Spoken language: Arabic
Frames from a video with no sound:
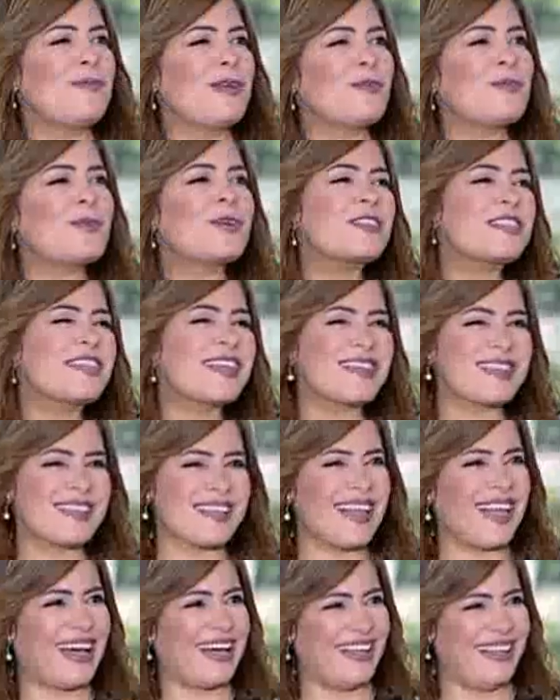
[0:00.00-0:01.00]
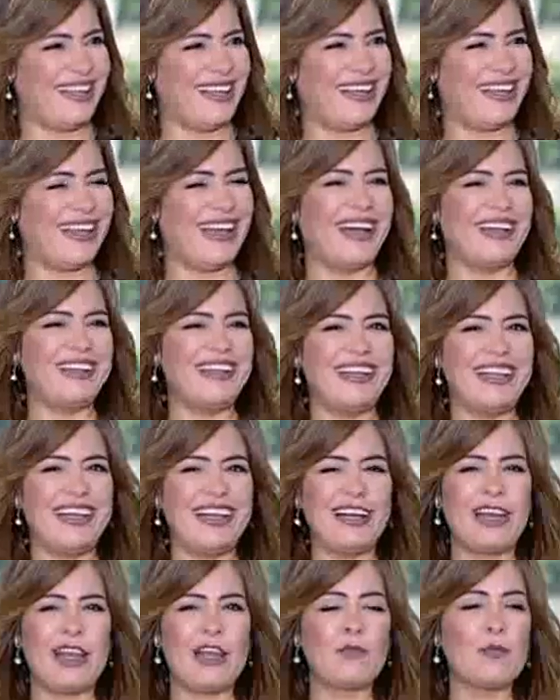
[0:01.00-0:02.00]
بالبورصة السلعية يعني
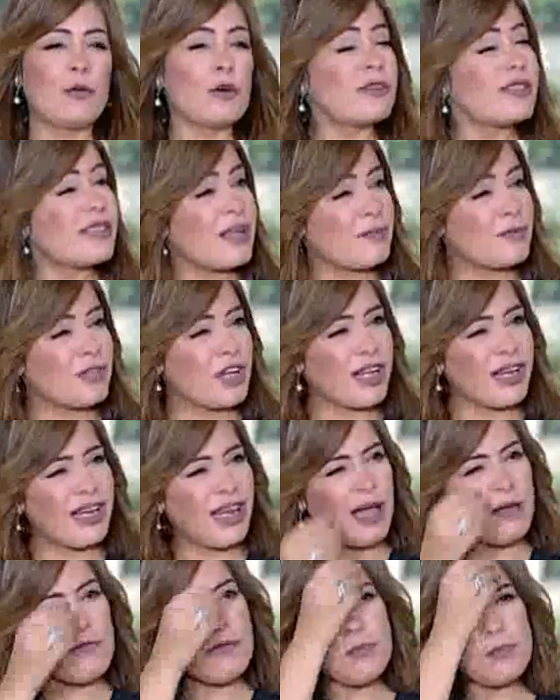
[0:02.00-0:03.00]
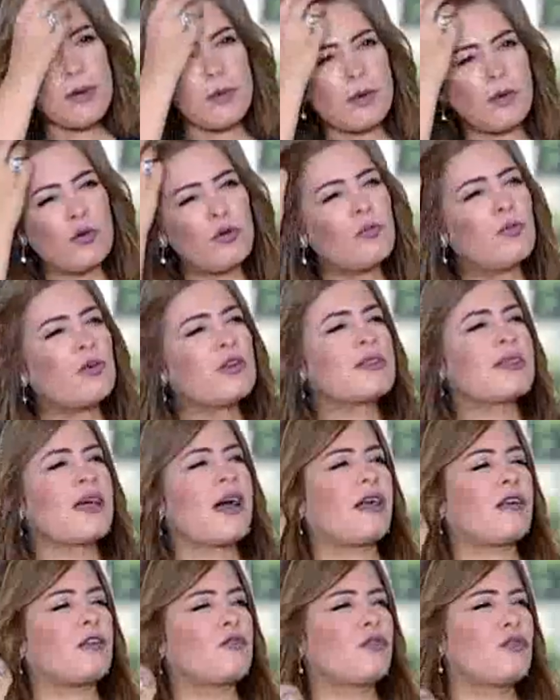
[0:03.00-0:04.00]
يعني البورصه بشكل عام لما بقول بورصه
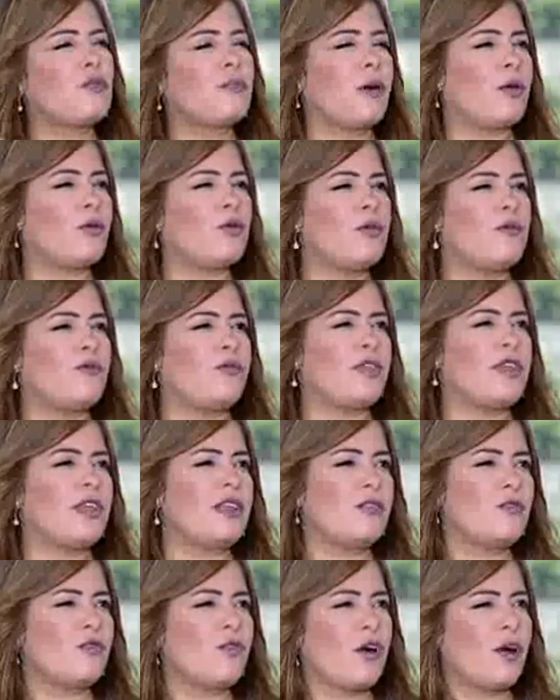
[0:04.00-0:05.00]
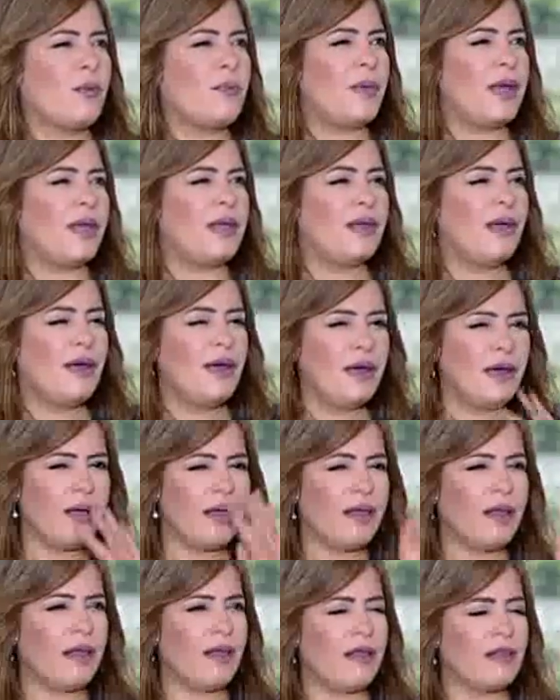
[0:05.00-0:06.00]
على طول بقول في نوع من
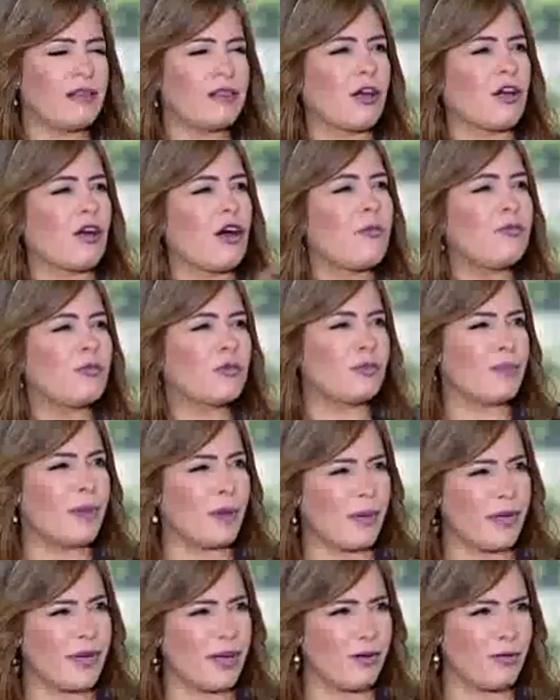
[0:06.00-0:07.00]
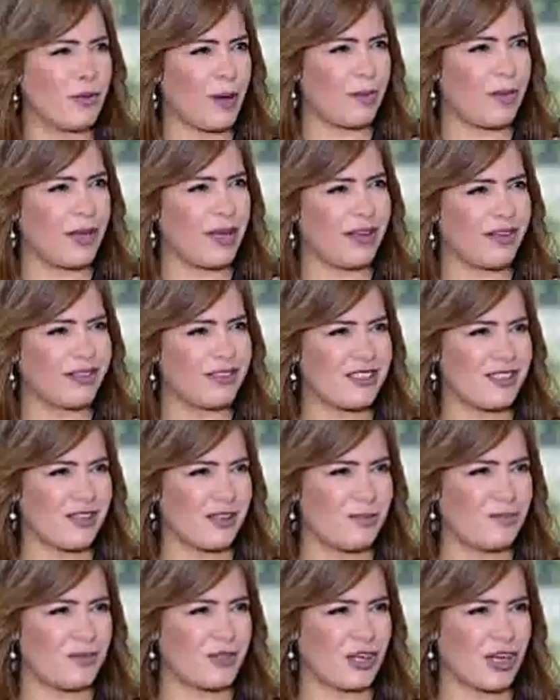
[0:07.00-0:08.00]
الترابط ما بينها وما بين
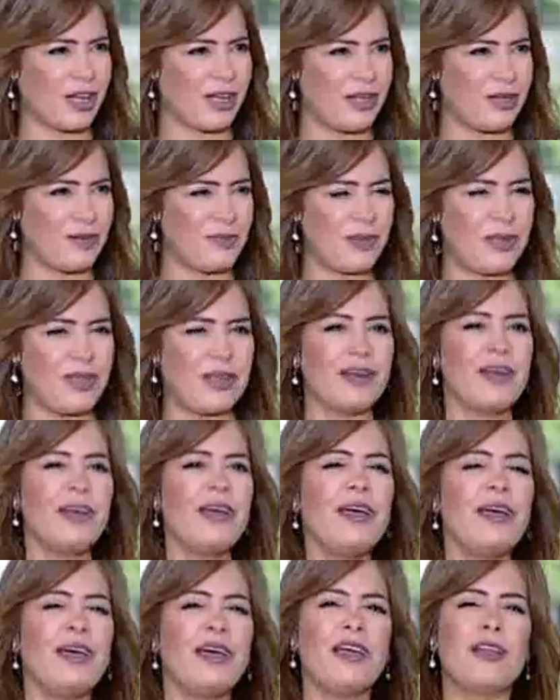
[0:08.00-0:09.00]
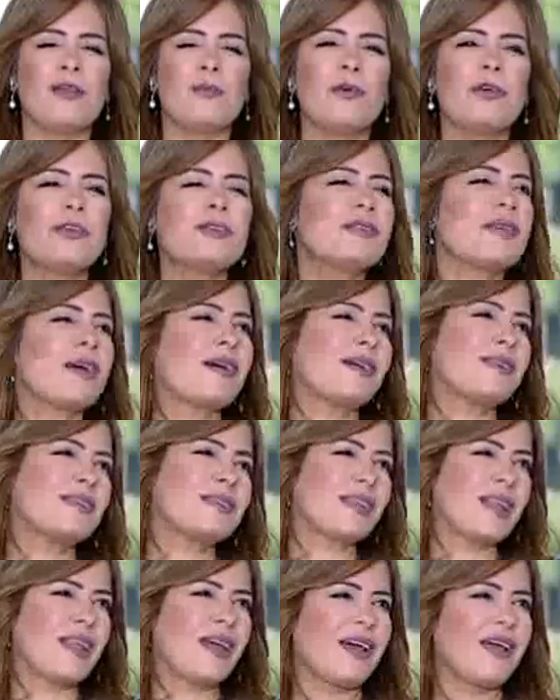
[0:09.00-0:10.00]
الاقتصاد بشكل كبير طبعا. البورصه
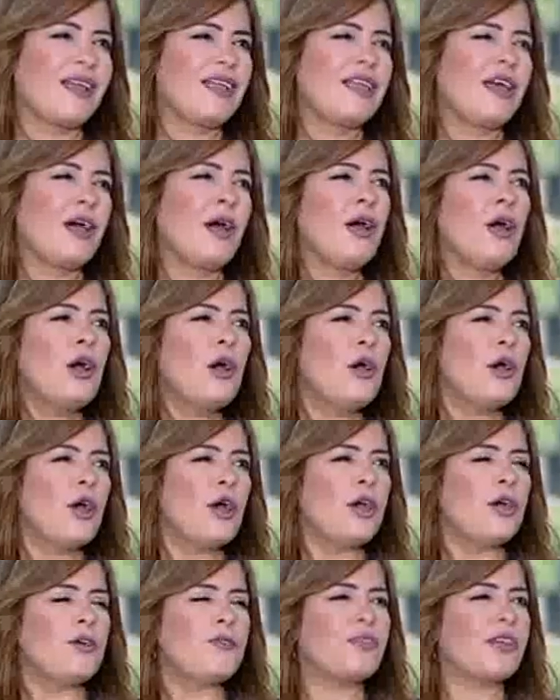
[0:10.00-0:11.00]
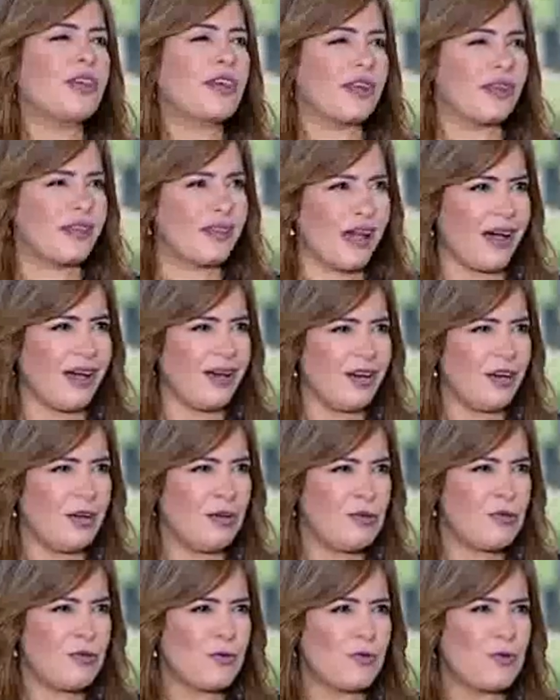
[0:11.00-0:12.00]
السلعيه آه، فكرتها
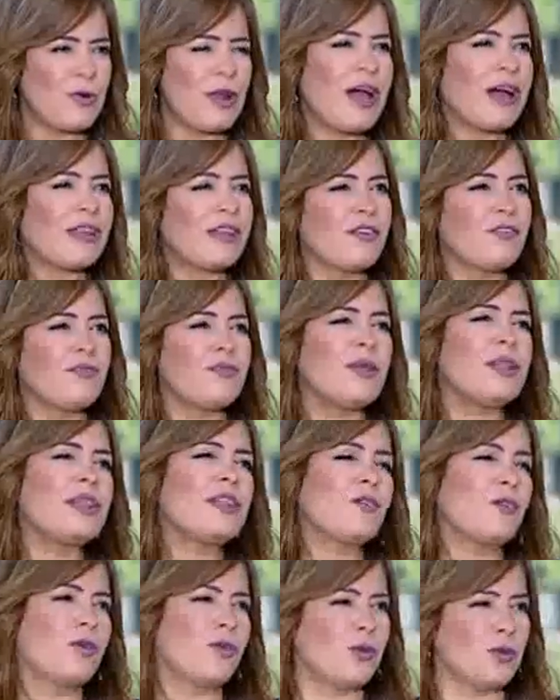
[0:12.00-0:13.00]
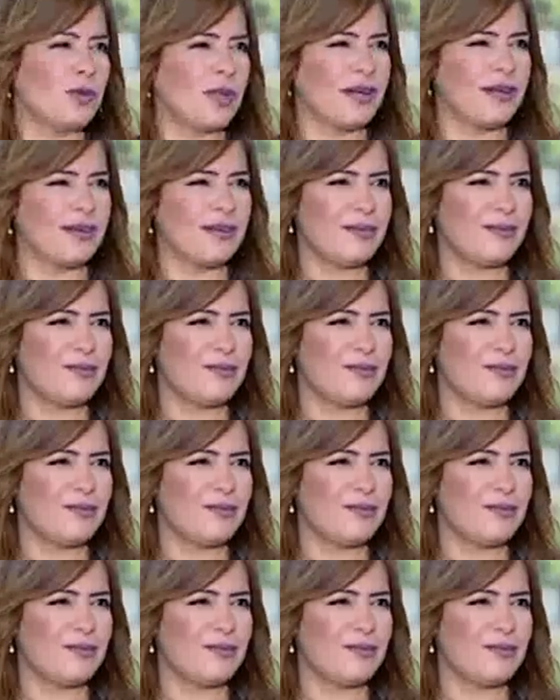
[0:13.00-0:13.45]
والهدف من تواجدها